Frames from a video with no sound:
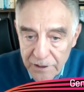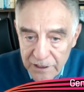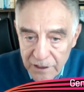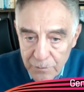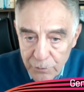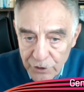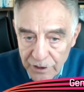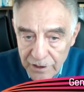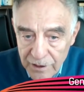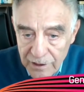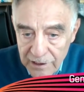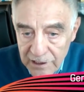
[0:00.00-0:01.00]
toma del
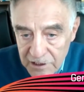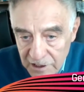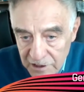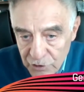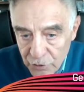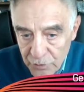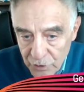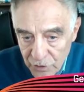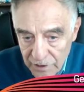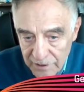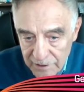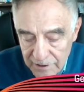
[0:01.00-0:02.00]
poder y estas
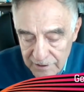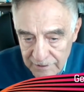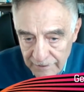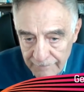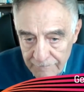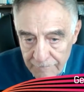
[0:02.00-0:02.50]
son violentas.